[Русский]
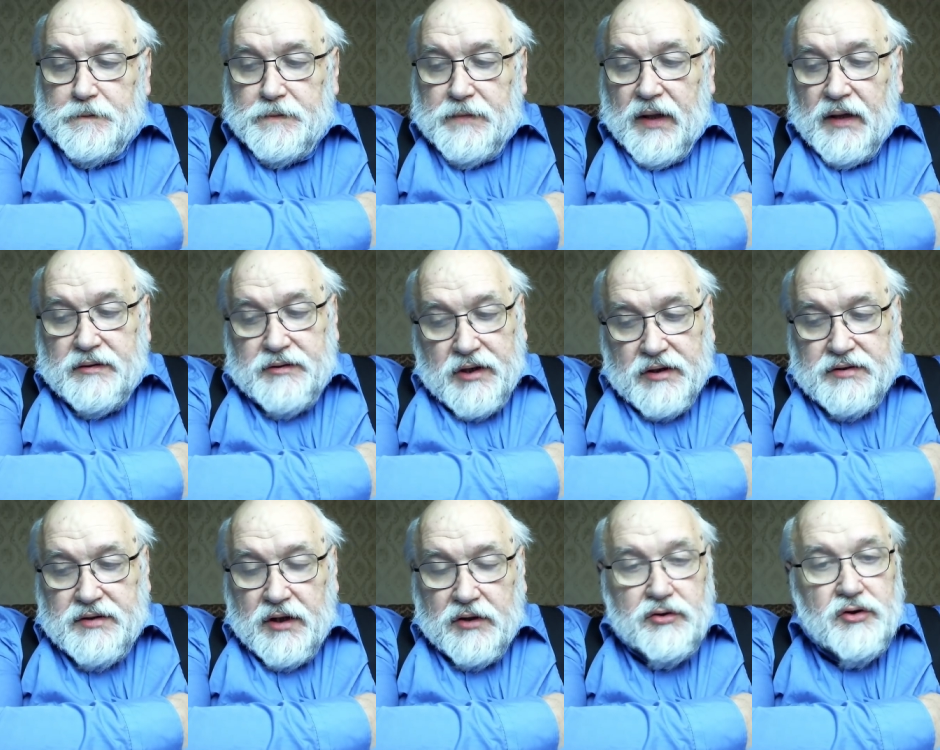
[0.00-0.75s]

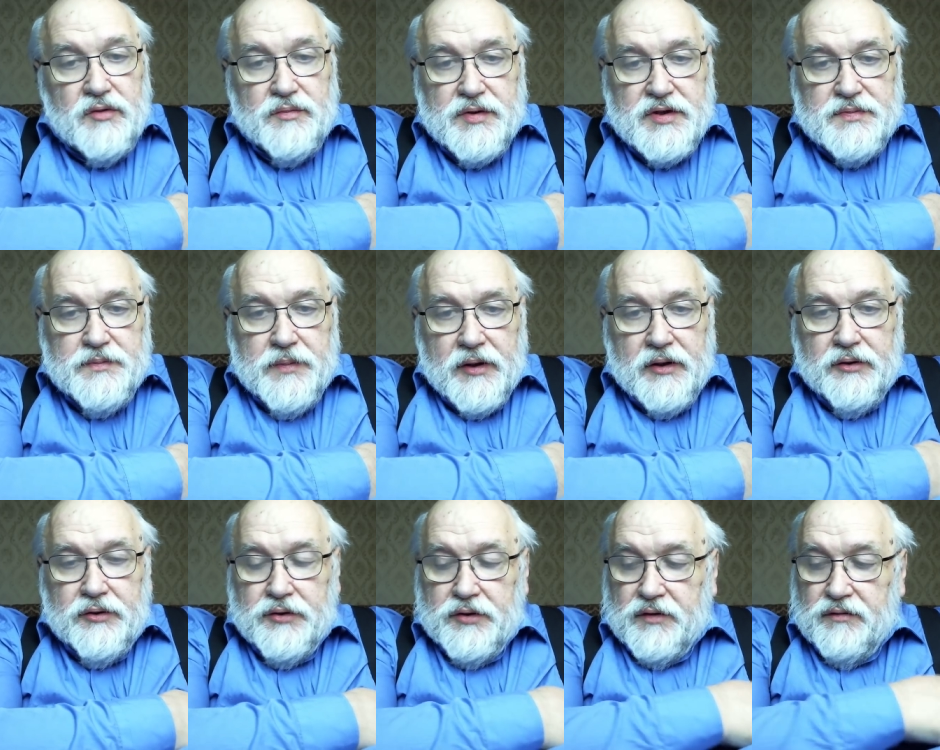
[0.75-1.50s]
сейчас такой
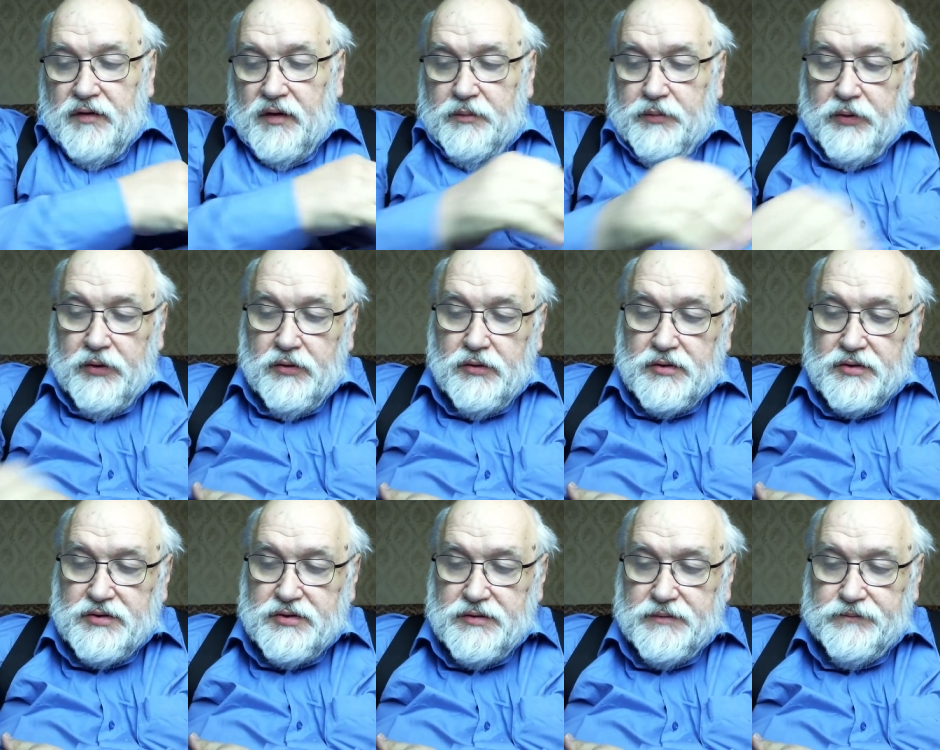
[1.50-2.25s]
беспокоит
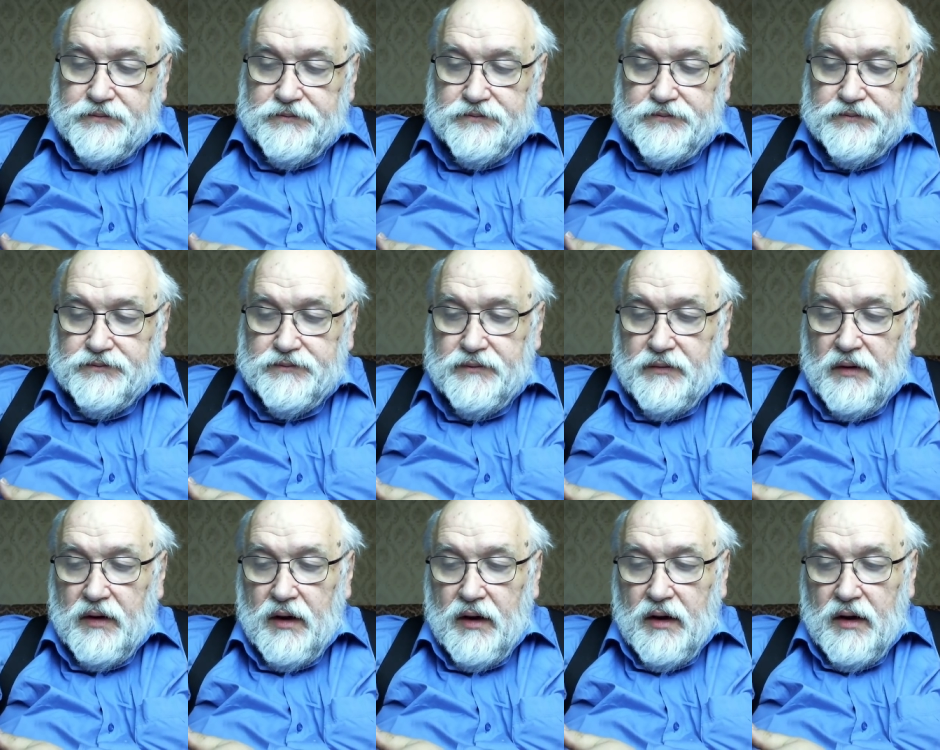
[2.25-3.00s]
вопрос.
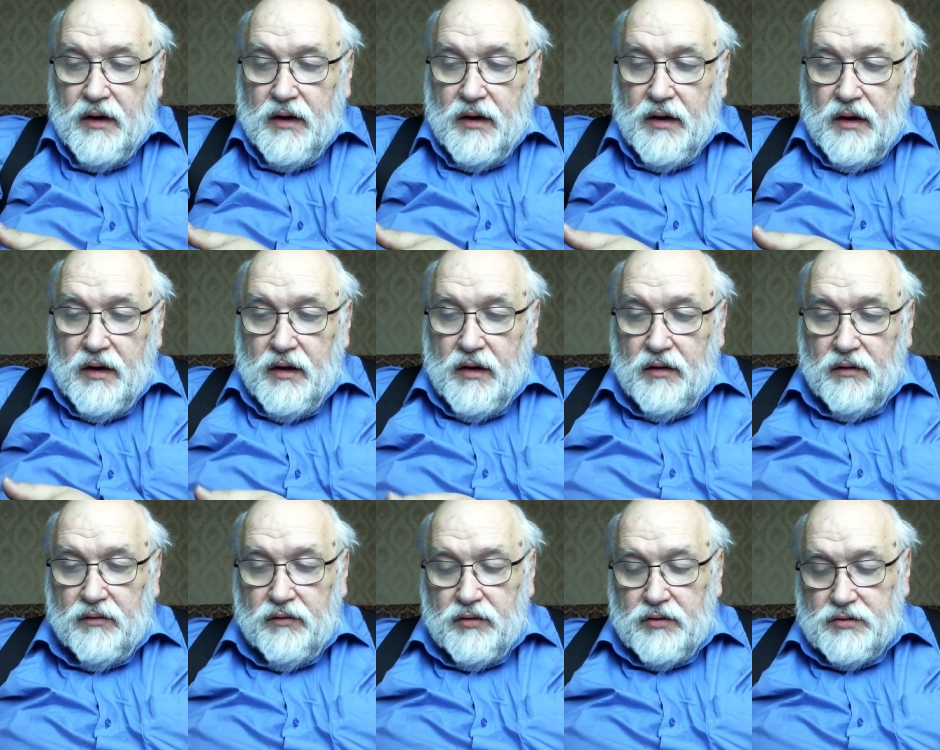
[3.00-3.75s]

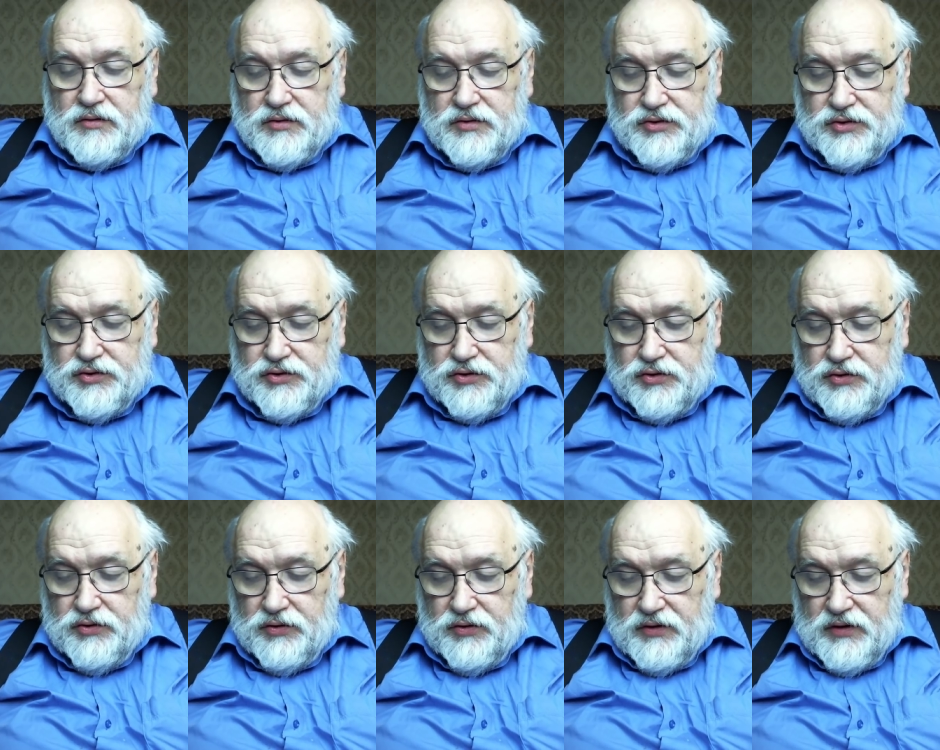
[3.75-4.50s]
Вот,
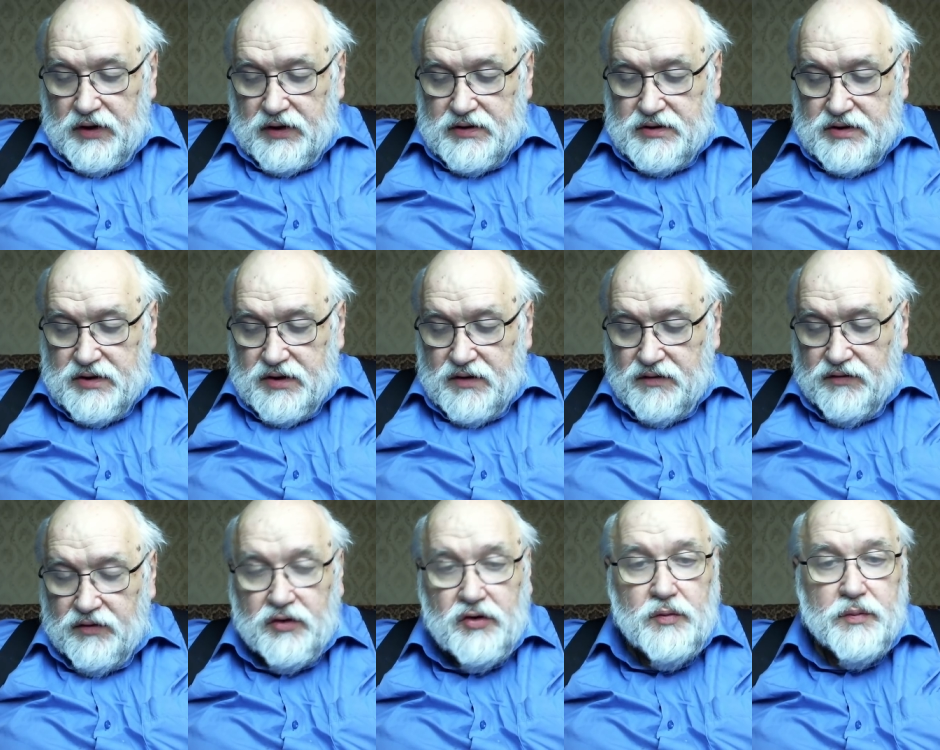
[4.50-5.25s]
что нас
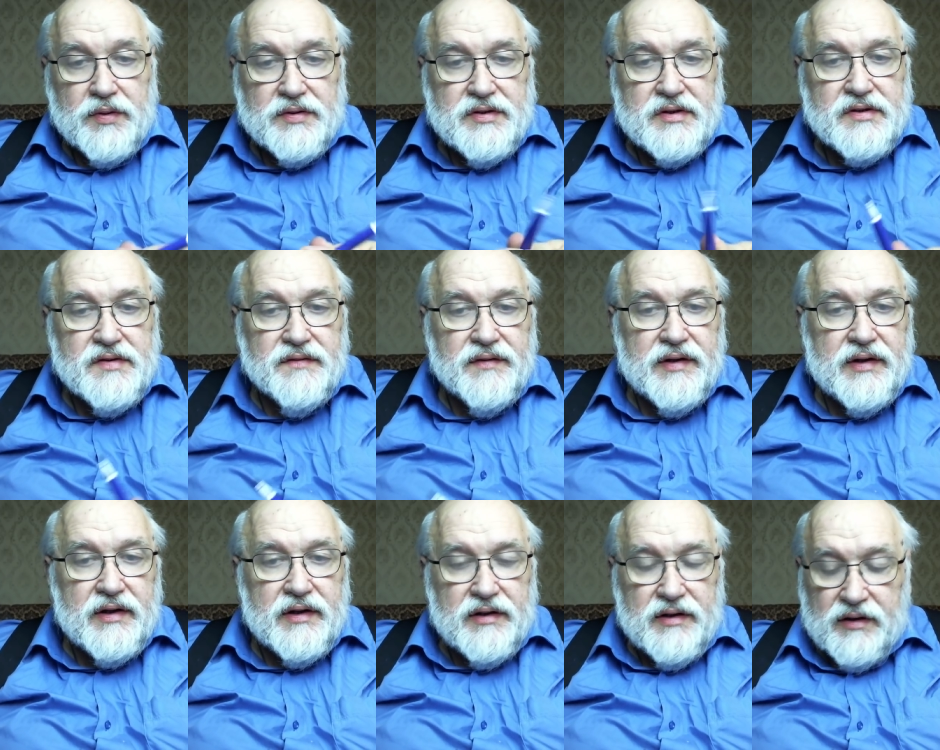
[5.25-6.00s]
Европа за
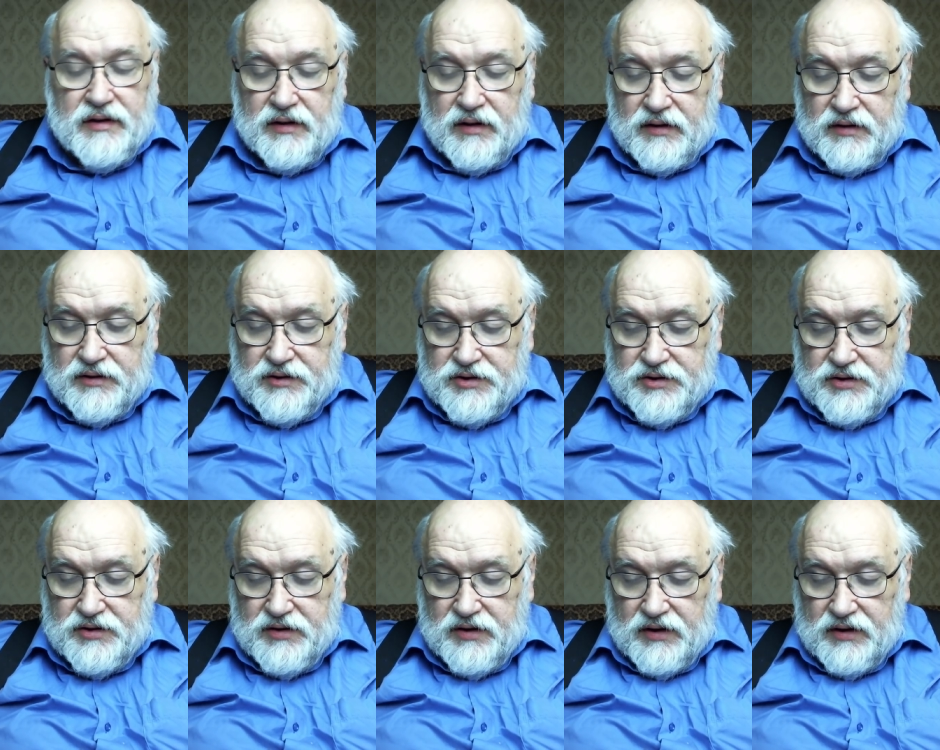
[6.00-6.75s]
своих никак не
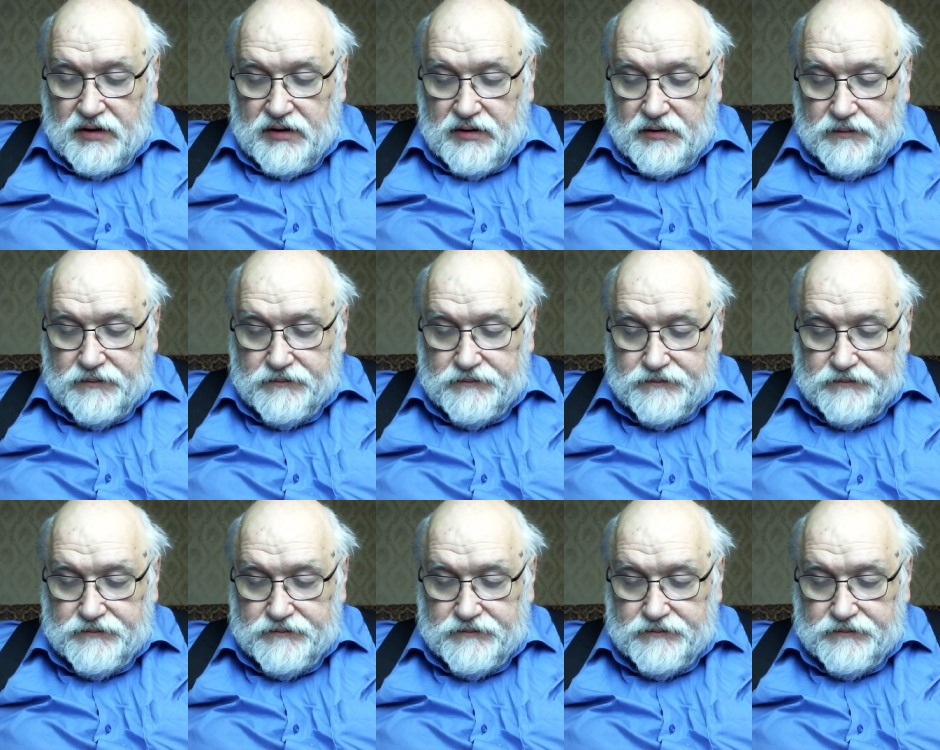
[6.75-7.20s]
считает?